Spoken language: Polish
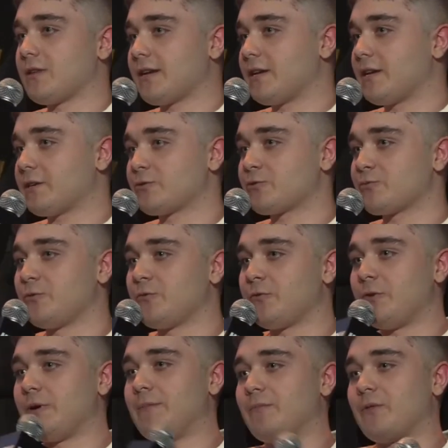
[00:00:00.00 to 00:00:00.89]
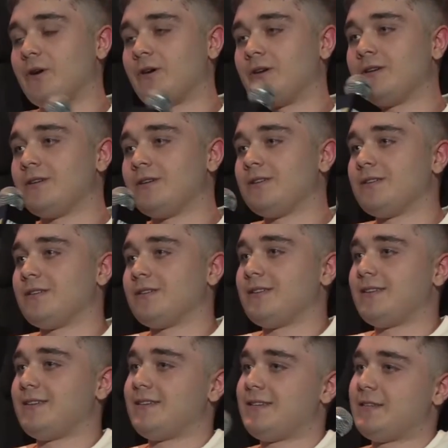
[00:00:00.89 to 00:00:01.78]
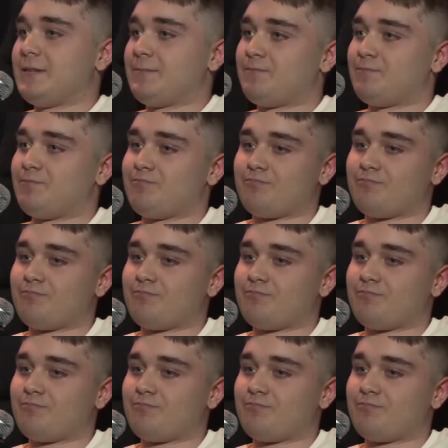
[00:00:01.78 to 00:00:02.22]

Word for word: tak jak już mówiłem, no, e,